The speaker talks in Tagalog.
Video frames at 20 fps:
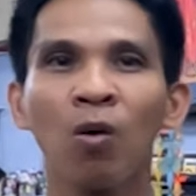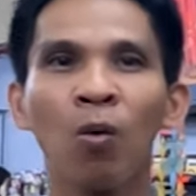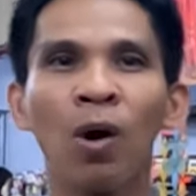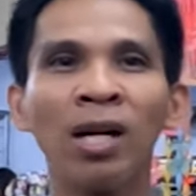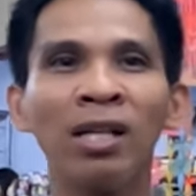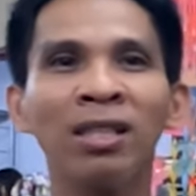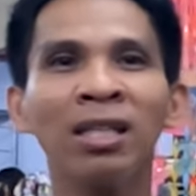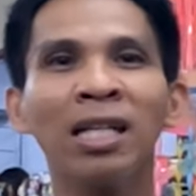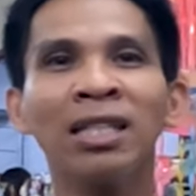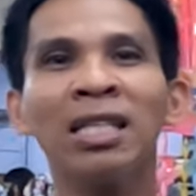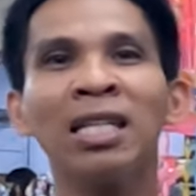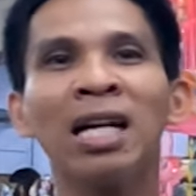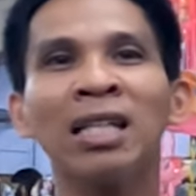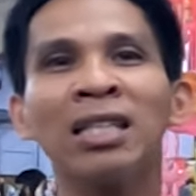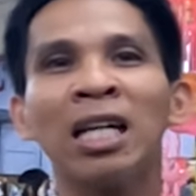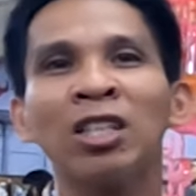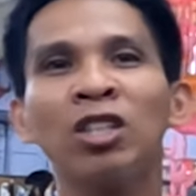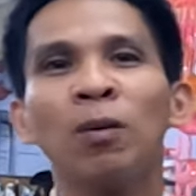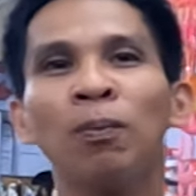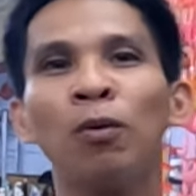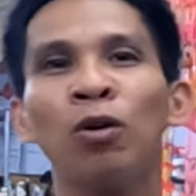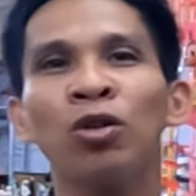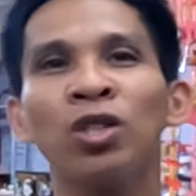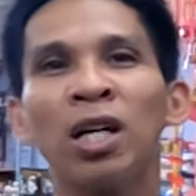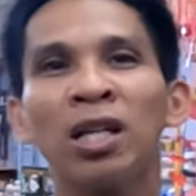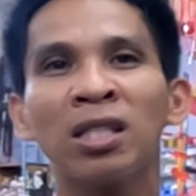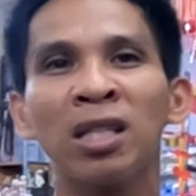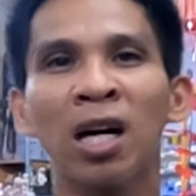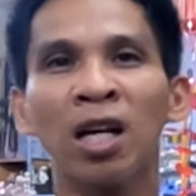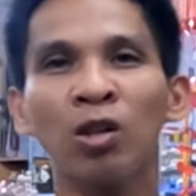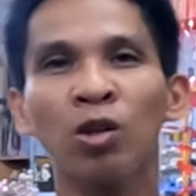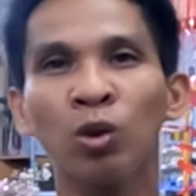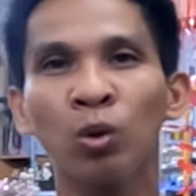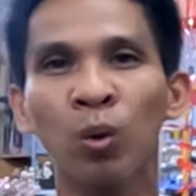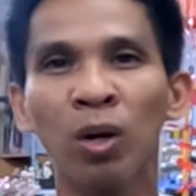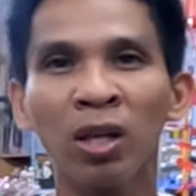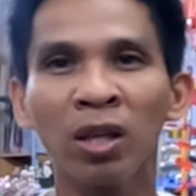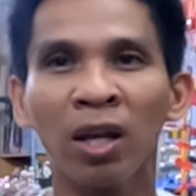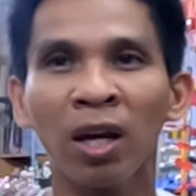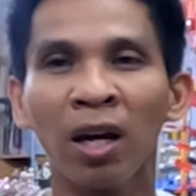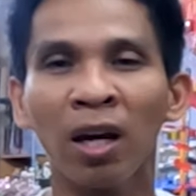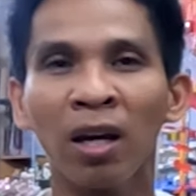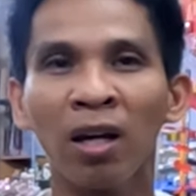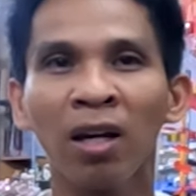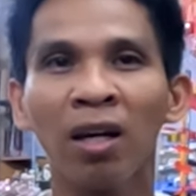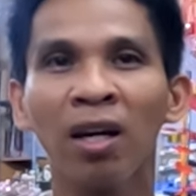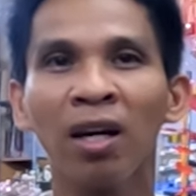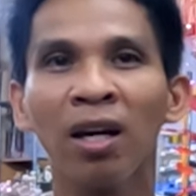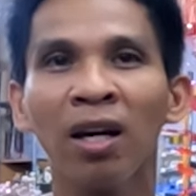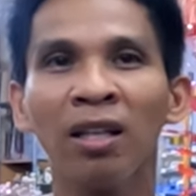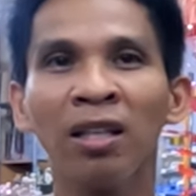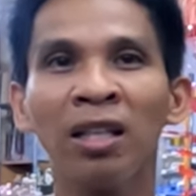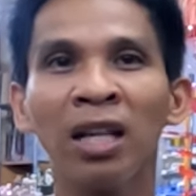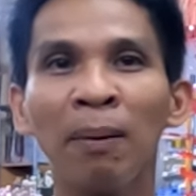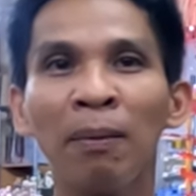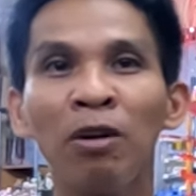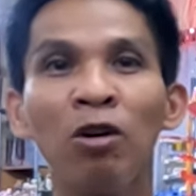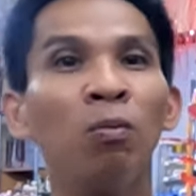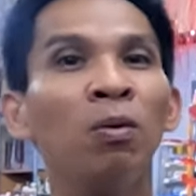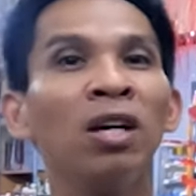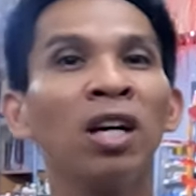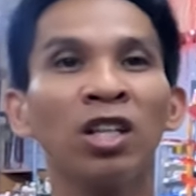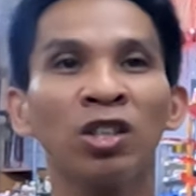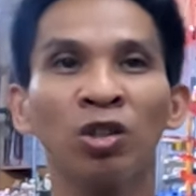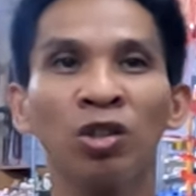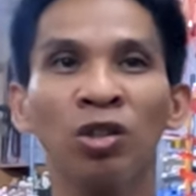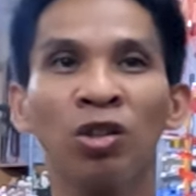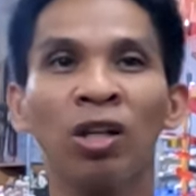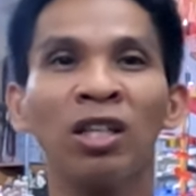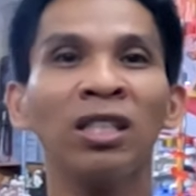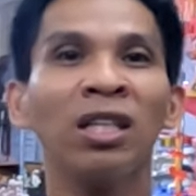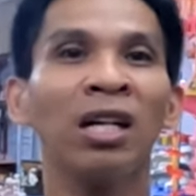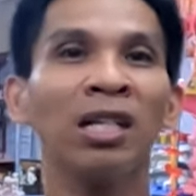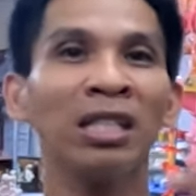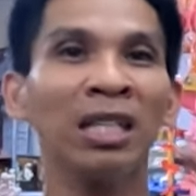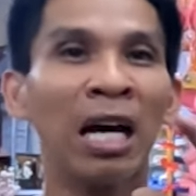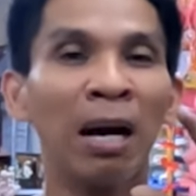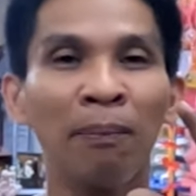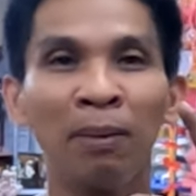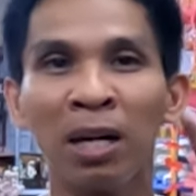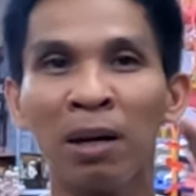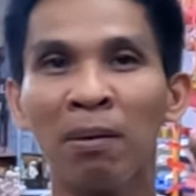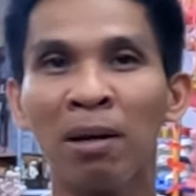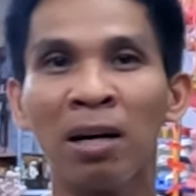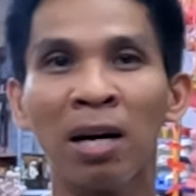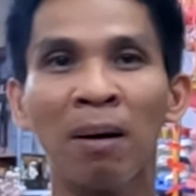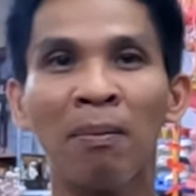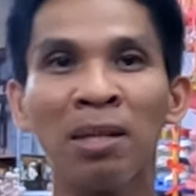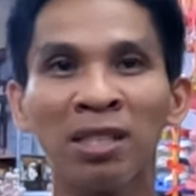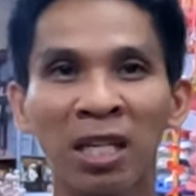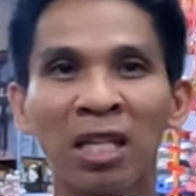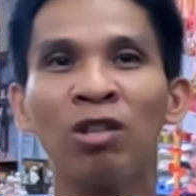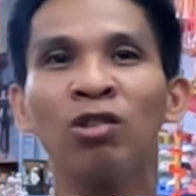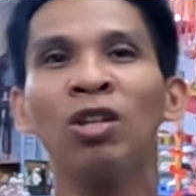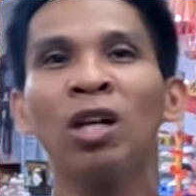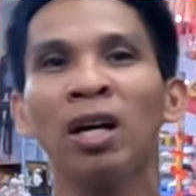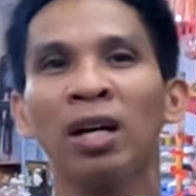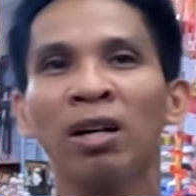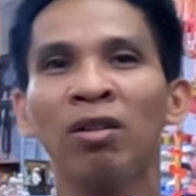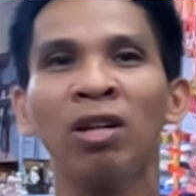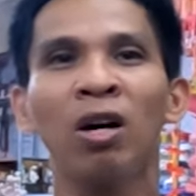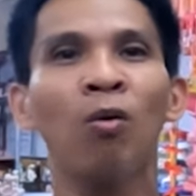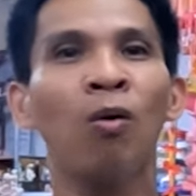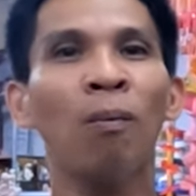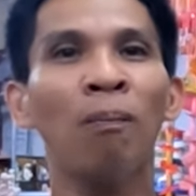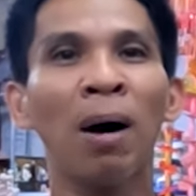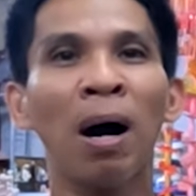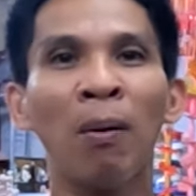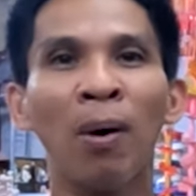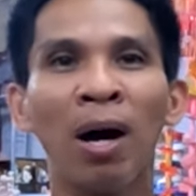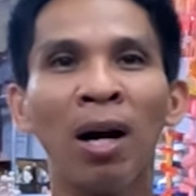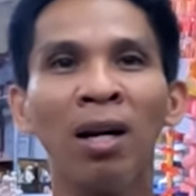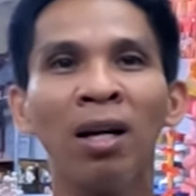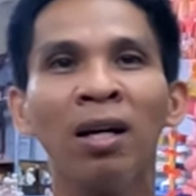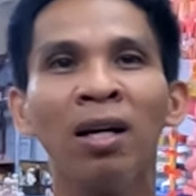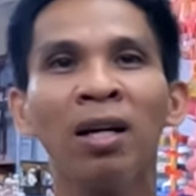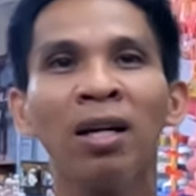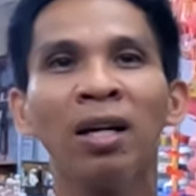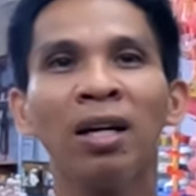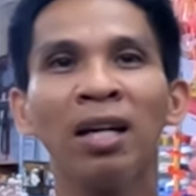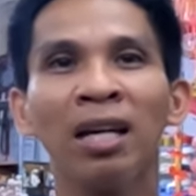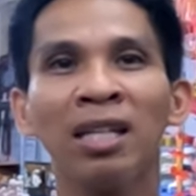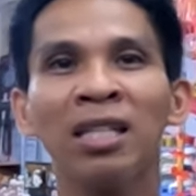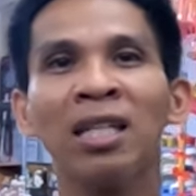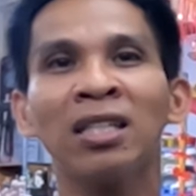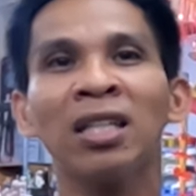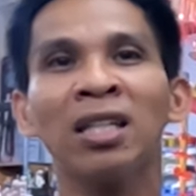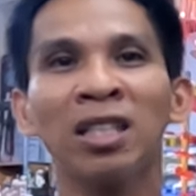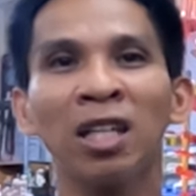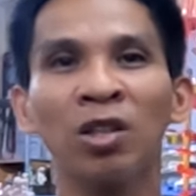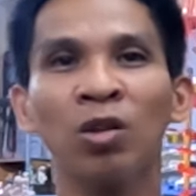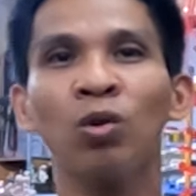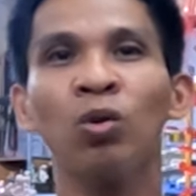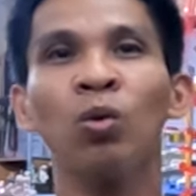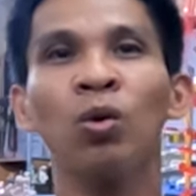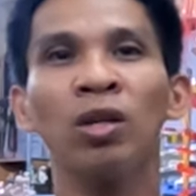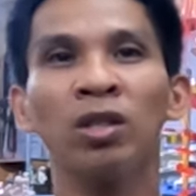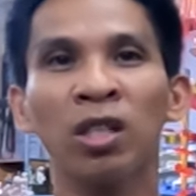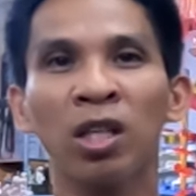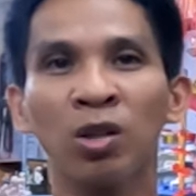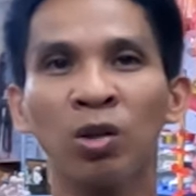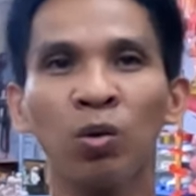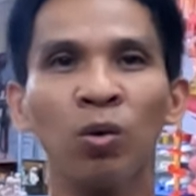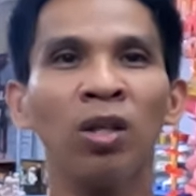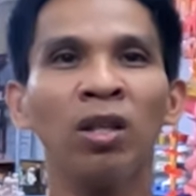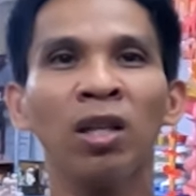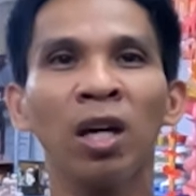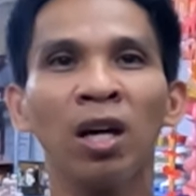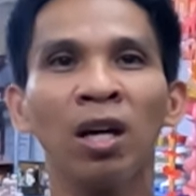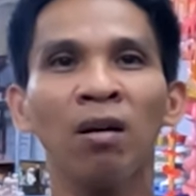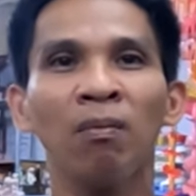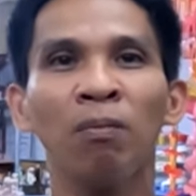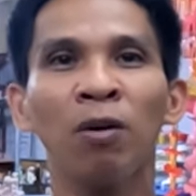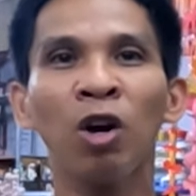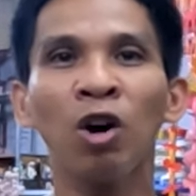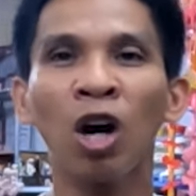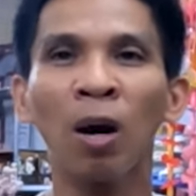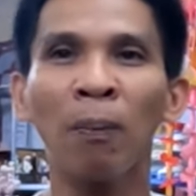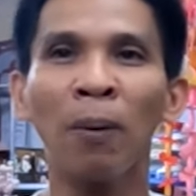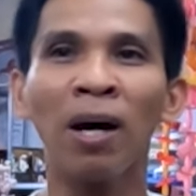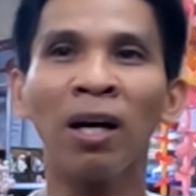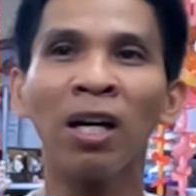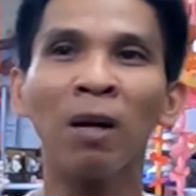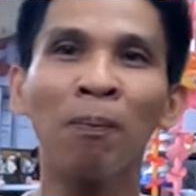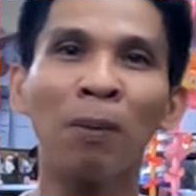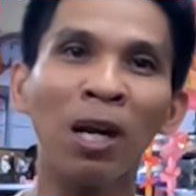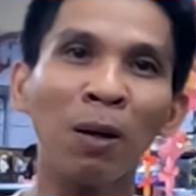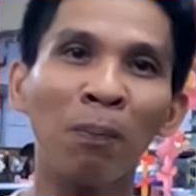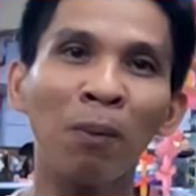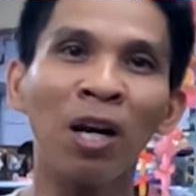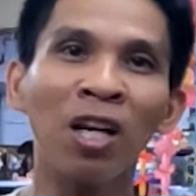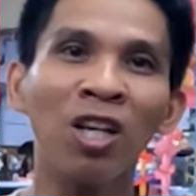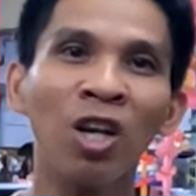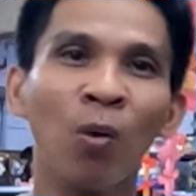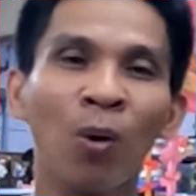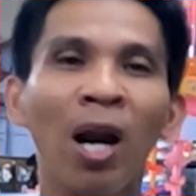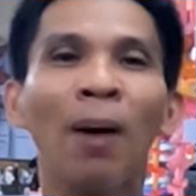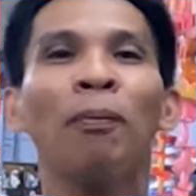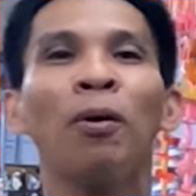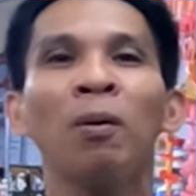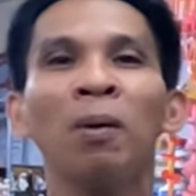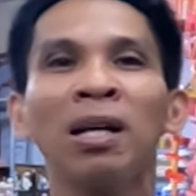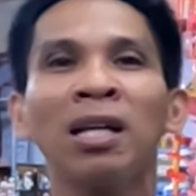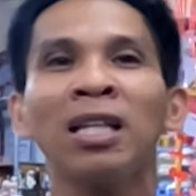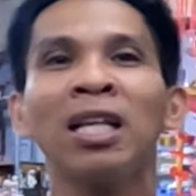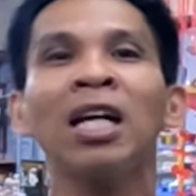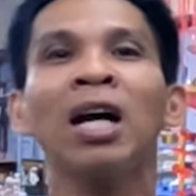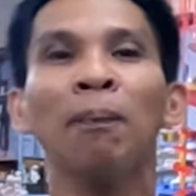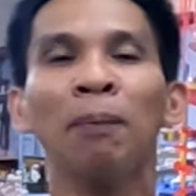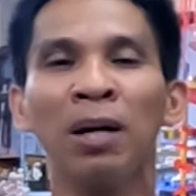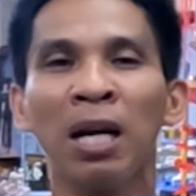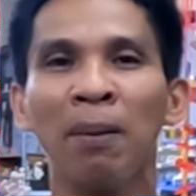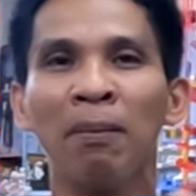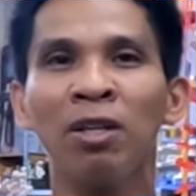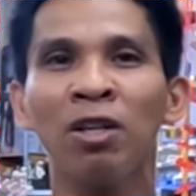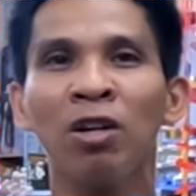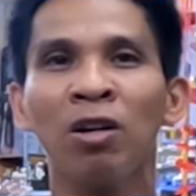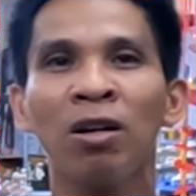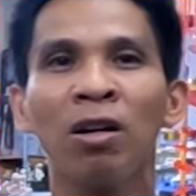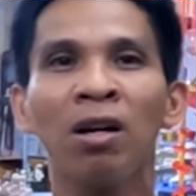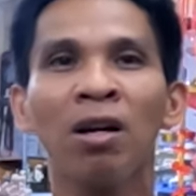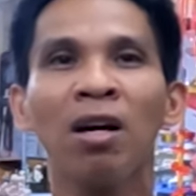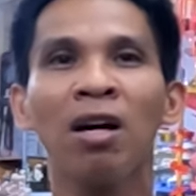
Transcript: Once nga sinaksak nyo po siya sa 220, hindi namin obligasyon yun kasi nga sinabi naman namin sa inyo talaga yun na bawal isaksak sa, tutu- sa 220. Pero kapag ipa-repair nyo, walang problema, tatanggapin namin yon.